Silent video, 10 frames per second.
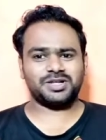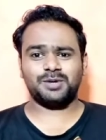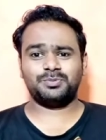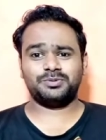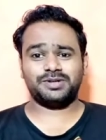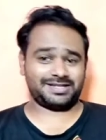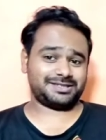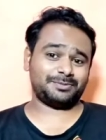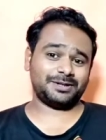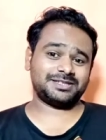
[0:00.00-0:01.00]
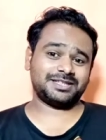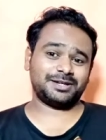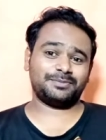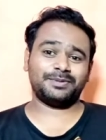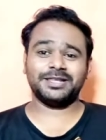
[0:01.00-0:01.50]
अब नेक्स्ट सरप्राइज की
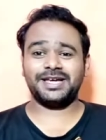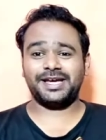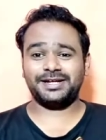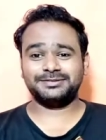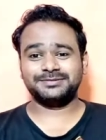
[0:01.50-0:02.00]
तरफ बढ़ते हैं